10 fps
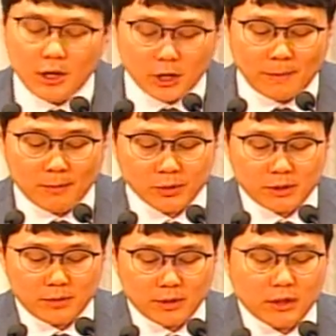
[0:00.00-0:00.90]
옆에
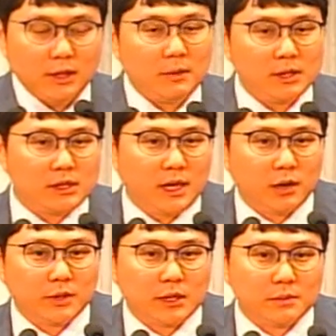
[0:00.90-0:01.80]
보시면
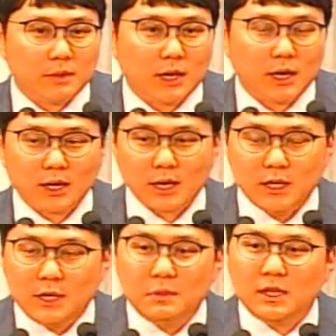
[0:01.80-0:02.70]
이미징이라고 되어 있습니다.
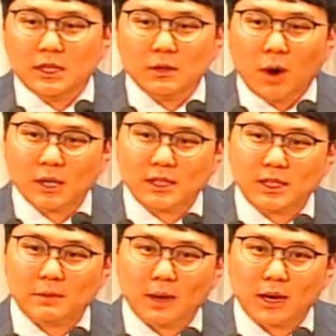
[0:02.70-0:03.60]
이미지화 그러니까
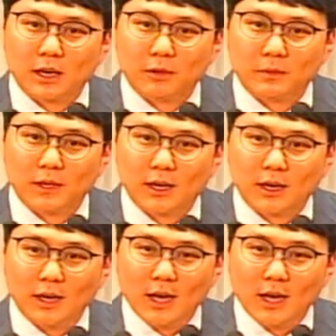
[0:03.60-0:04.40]
시키지 말라는 겁니다.